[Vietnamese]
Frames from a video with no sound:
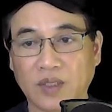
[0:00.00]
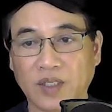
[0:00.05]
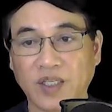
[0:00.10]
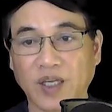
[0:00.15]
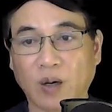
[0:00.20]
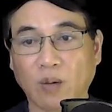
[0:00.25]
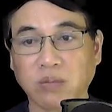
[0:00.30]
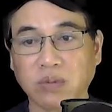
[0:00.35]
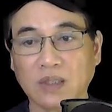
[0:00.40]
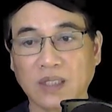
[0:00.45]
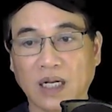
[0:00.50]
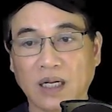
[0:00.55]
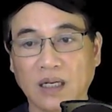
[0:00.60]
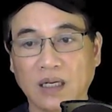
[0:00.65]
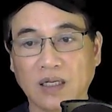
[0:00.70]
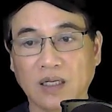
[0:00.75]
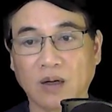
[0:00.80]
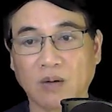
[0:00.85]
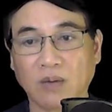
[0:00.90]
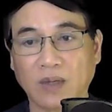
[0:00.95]
võng
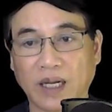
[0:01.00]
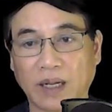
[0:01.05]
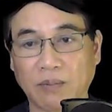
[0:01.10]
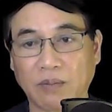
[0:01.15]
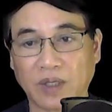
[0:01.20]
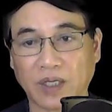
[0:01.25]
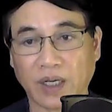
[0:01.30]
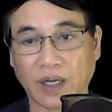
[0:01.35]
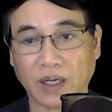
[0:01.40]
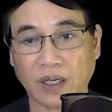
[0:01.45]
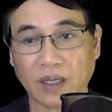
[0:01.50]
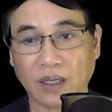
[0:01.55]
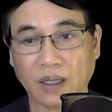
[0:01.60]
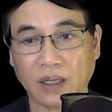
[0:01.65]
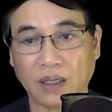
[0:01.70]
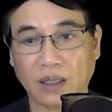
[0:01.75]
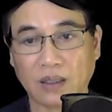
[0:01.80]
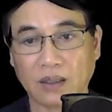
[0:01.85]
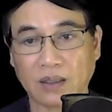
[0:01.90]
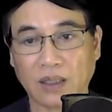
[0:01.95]
thân không làm kỹ,
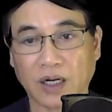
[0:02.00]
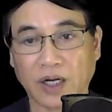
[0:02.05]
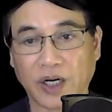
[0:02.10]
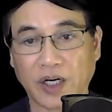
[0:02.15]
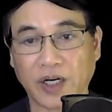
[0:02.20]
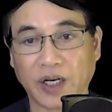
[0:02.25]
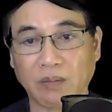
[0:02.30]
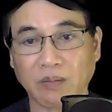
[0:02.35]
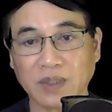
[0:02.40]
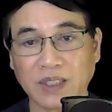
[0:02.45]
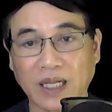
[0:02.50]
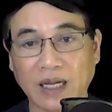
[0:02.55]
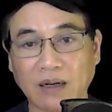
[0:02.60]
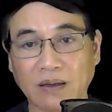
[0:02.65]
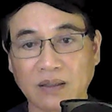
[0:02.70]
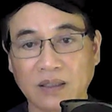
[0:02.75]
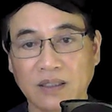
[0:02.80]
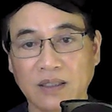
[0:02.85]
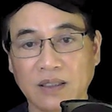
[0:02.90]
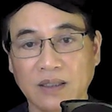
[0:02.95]
thời điểm xác
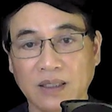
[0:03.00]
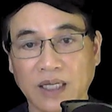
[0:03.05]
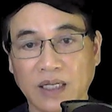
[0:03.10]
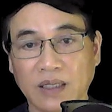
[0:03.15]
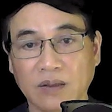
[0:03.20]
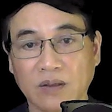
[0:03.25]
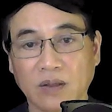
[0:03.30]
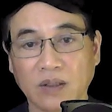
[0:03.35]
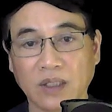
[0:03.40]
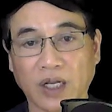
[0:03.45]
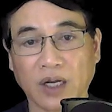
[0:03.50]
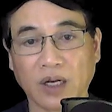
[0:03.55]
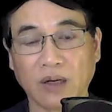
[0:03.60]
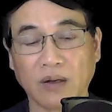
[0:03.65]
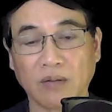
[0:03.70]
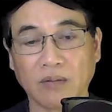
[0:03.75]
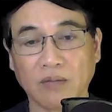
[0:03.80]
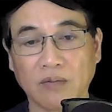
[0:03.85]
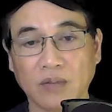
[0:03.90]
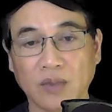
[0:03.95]
trương lên có thể
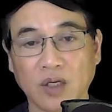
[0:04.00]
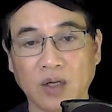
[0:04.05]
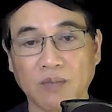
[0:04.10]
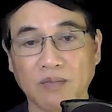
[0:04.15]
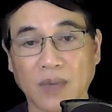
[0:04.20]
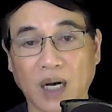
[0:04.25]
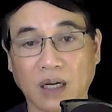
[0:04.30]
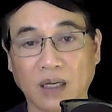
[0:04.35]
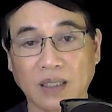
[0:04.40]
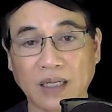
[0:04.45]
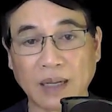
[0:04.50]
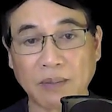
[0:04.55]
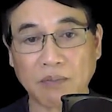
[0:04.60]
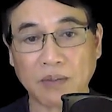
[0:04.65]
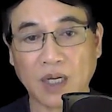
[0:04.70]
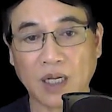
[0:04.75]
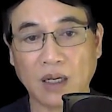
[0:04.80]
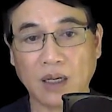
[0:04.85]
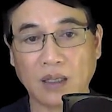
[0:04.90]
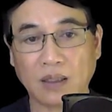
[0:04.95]
nó bật nắp,
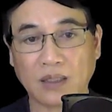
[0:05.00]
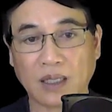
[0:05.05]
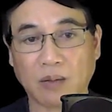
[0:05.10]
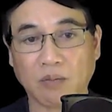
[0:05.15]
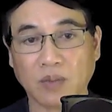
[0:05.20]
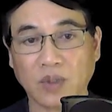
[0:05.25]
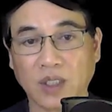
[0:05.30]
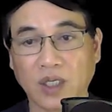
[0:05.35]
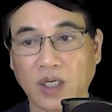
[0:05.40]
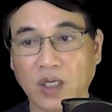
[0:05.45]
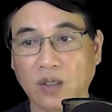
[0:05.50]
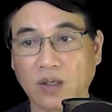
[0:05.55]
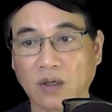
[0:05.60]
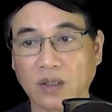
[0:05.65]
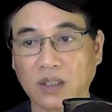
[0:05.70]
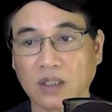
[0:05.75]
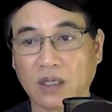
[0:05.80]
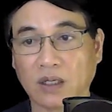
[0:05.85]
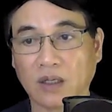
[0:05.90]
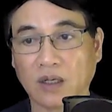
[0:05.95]
thậm chí
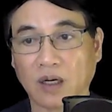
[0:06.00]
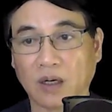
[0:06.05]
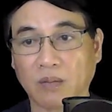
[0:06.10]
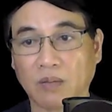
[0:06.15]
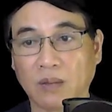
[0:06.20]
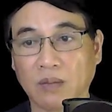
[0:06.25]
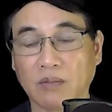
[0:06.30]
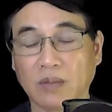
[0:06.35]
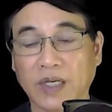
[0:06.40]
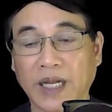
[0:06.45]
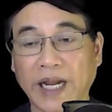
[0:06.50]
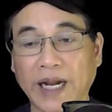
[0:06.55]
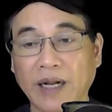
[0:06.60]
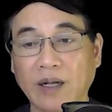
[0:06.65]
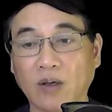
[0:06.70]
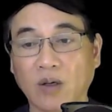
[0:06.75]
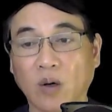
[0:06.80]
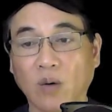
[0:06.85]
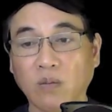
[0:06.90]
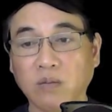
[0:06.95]
có trường hợp
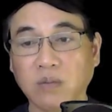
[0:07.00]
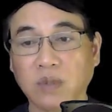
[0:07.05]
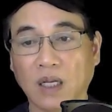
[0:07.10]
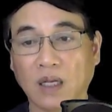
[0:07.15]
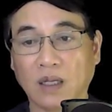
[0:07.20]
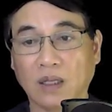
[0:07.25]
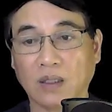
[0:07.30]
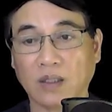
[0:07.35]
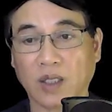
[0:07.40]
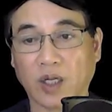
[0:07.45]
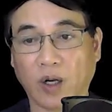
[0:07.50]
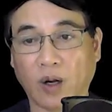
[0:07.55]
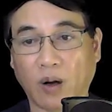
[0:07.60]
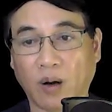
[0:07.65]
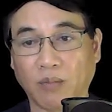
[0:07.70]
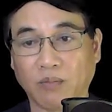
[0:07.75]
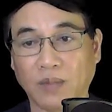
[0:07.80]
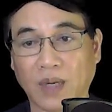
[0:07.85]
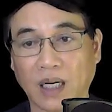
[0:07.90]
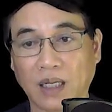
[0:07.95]
đang cúng thì
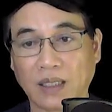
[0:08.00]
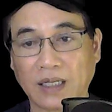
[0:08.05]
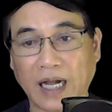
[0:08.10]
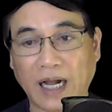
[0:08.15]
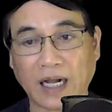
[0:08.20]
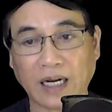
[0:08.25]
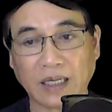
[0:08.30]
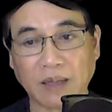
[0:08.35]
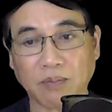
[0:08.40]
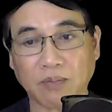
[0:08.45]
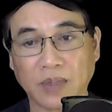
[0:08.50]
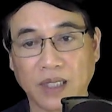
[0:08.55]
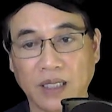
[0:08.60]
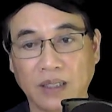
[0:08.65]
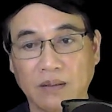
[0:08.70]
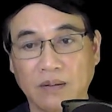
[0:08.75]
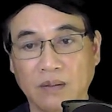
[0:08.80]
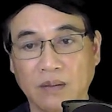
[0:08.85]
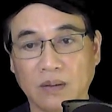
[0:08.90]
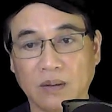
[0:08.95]
hòm bật cả nắp
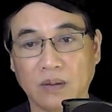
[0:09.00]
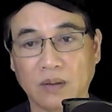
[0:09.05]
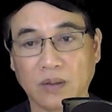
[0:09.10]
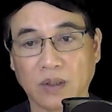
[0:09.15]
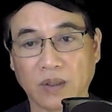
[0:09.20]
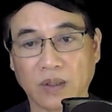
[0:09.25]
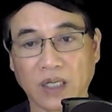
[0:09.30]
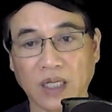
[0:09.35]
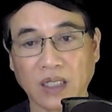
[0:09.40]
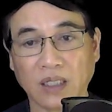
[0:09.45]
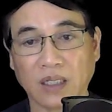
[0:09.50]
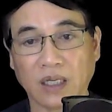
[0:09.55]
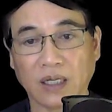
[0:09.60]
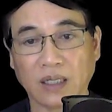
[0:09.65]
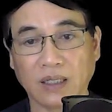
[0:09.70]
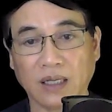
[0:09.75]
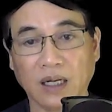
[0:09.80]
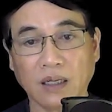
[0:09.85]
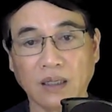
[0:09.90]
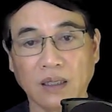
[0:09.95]
lên, rồi cái gì
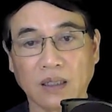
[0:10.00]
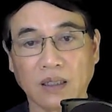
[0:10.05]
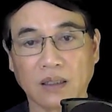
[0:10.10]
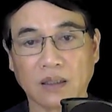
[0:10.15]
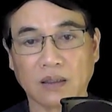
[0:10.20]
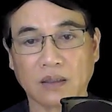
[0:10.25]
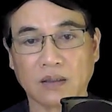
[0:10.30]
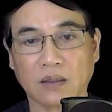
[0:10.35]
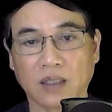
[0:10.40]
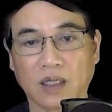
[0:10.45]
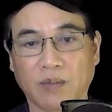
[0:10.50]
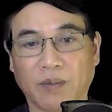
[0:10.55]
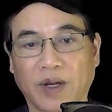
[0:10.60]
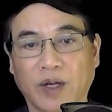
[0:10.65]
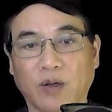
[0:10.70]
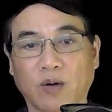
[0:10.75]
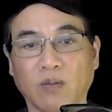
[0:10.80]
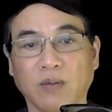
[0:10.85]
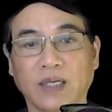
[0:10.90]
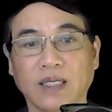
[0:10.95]
đến thì mày
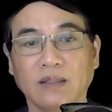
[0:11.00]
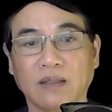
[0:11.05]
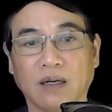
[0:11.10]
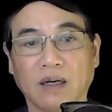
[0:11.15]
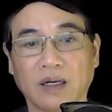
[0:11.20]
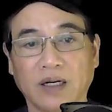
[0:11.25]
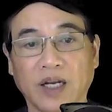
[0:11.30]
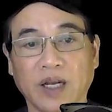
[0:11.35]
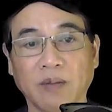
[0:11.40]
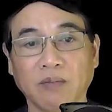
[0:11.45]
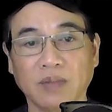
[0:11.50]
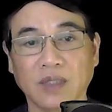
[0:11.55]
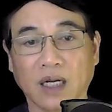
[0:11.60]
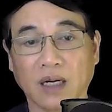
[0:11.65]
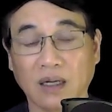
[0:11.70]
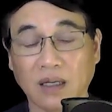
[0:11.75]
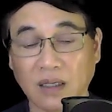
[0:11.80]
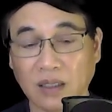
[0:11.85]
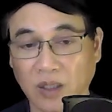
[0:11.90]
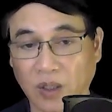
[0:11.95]
cũng đã từng nếm
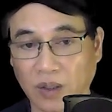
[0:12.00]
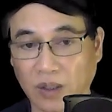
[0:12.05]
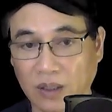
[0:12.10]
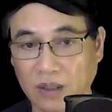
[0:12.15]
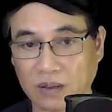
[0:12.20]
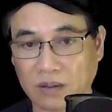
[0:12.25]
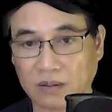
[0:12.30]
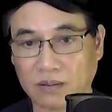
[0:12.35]
thử rồi đó.